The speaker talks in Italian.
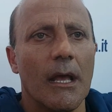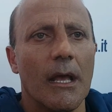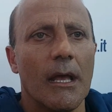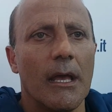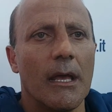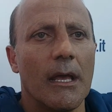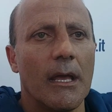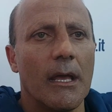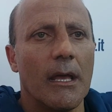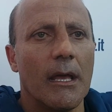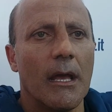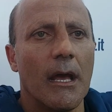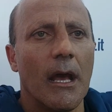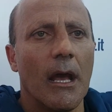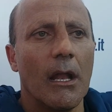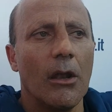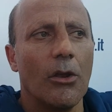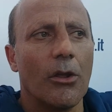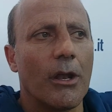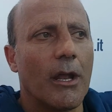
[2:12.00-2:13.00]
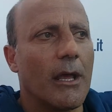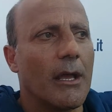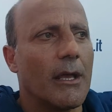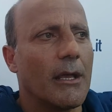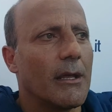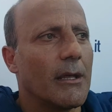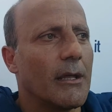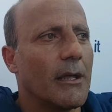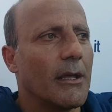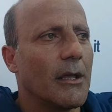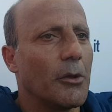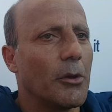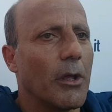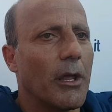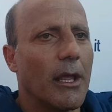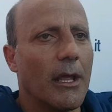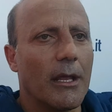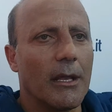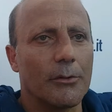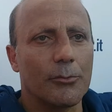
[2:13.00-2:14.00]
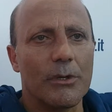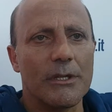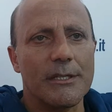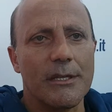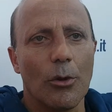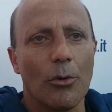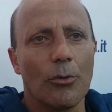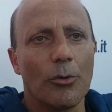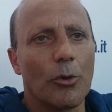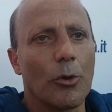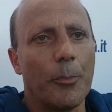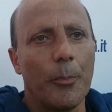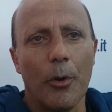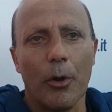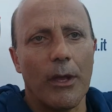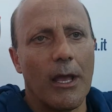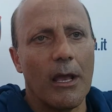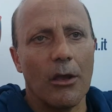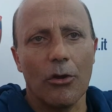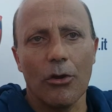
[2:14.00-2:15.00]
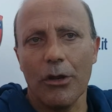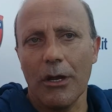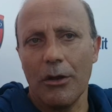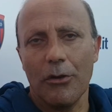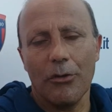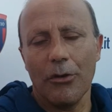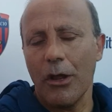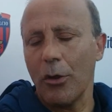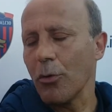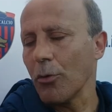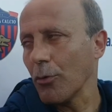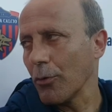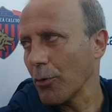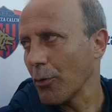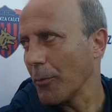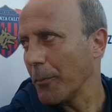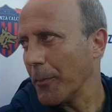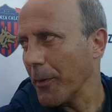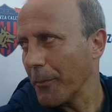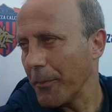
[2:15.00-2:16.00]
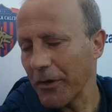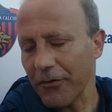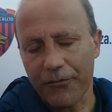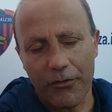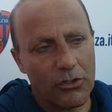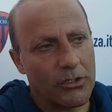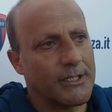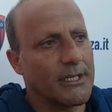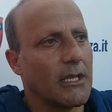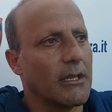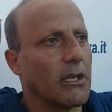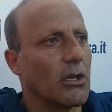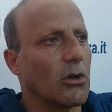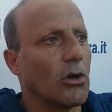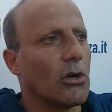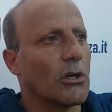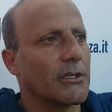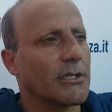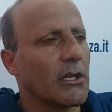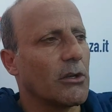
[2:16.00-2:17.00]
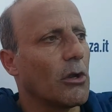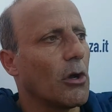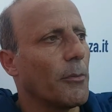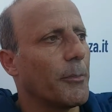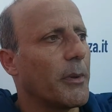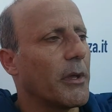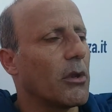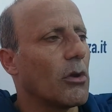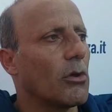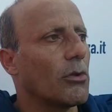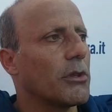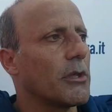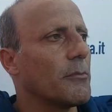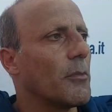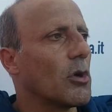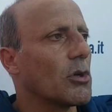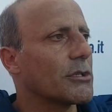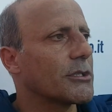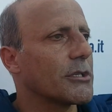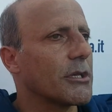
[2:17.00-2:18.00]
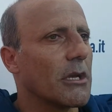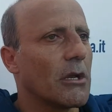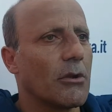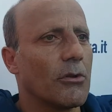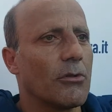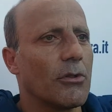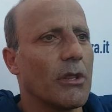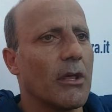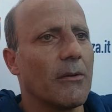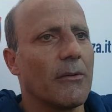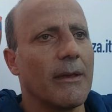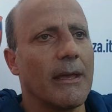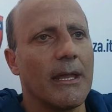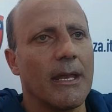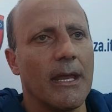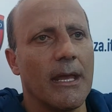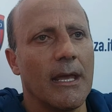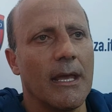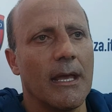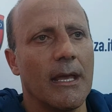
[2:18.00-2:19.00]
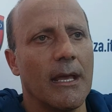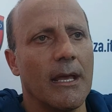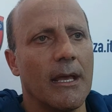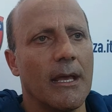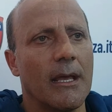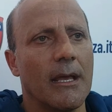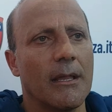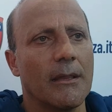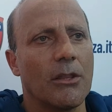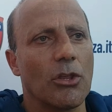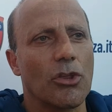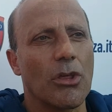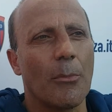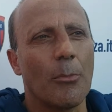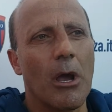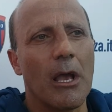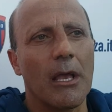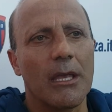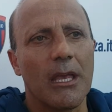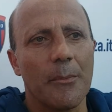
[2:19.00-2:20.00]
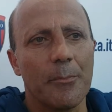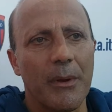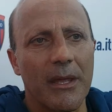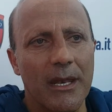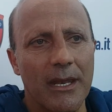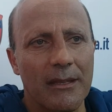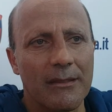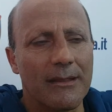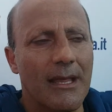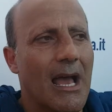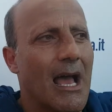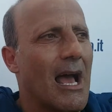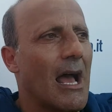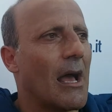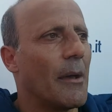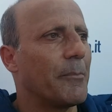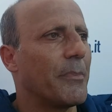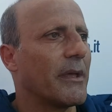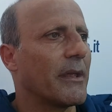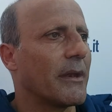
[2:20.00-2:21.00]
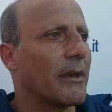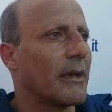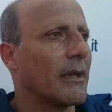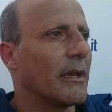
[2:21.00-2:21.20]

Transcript: Eh, allora, questo è un gruppo che ancora non è un gruppo per forza di cose, no? però dimostrano di avere, diciamo anche per età, per,